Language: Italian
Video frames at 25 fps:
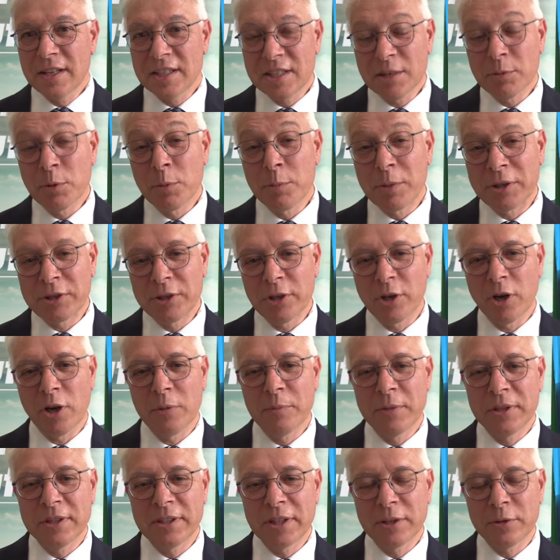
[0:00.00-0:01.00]
Siamo
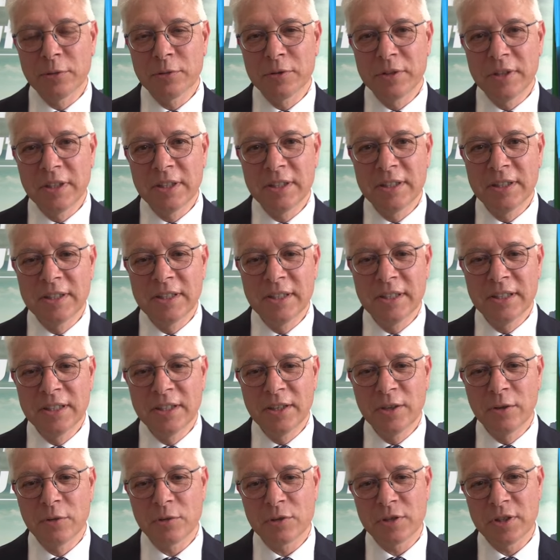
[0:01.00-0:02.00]
particolarmente contenti
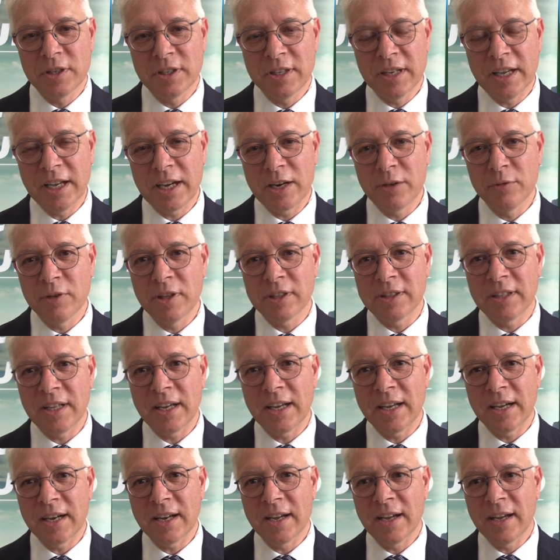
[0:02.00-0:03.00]
di consegnare una
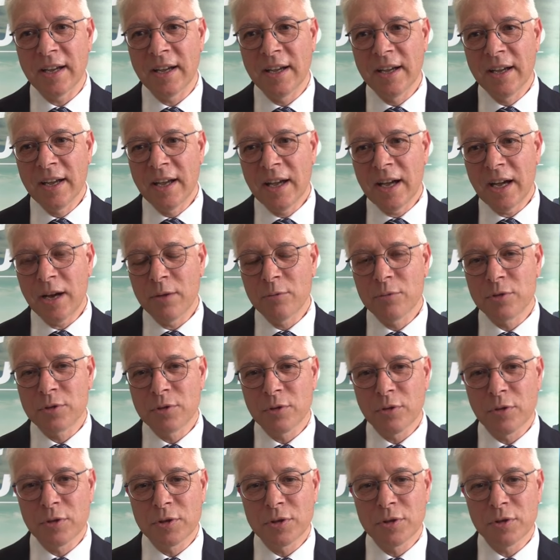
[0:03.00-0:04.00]
targa a un
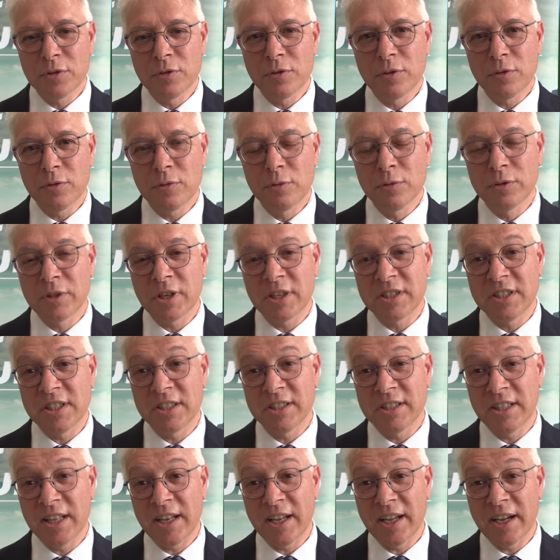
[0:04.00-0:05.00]
socio
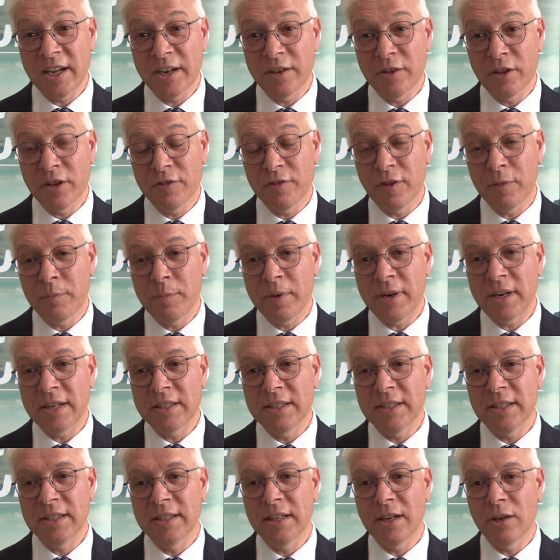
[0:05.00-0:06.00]
ultracentenario che fa
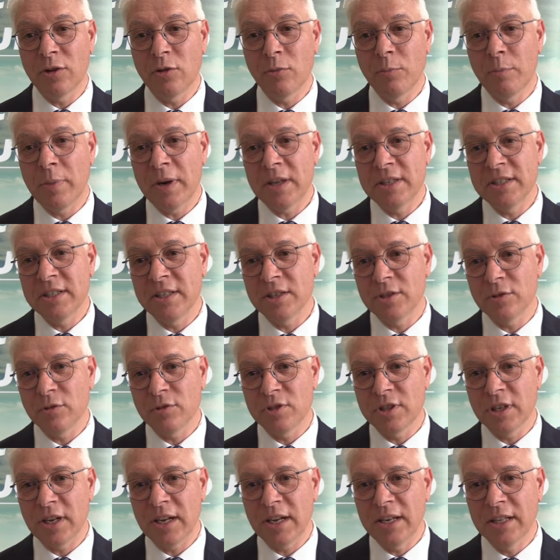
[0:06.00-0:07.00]
parte della compagine
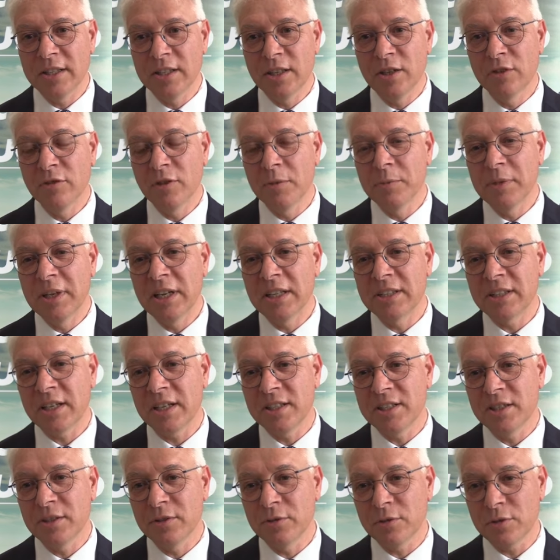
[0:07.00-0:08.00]
sociale di
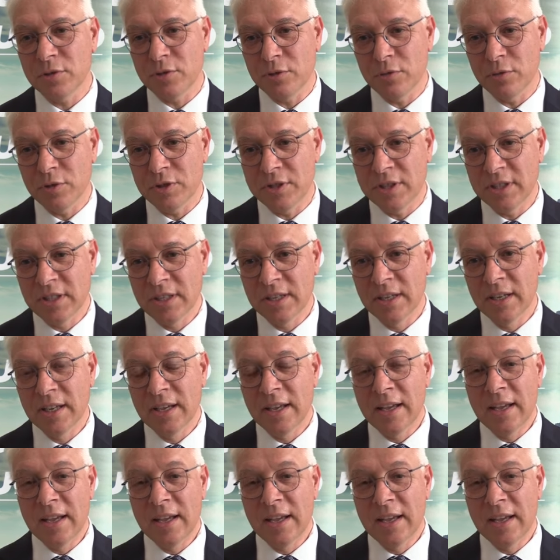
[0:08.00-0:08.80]
9.300 soci.